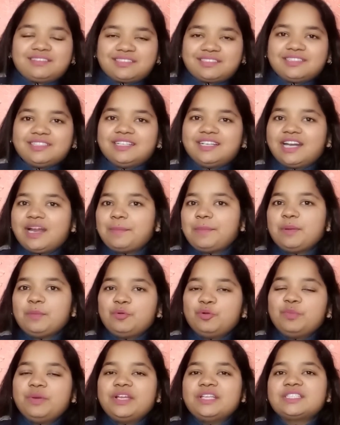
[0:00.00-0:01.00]
सकते अगर आपने
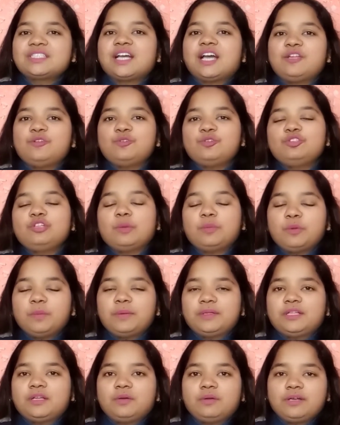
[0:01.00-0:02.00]
ब्लूबेरीज खाई होंगी तो आपको
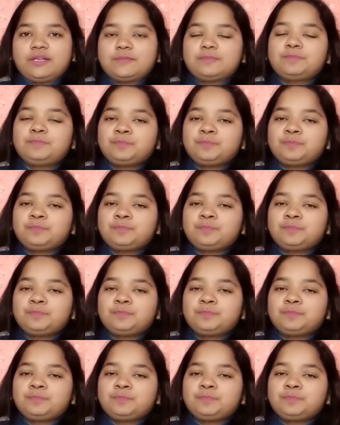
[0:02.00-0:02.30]
पता होगा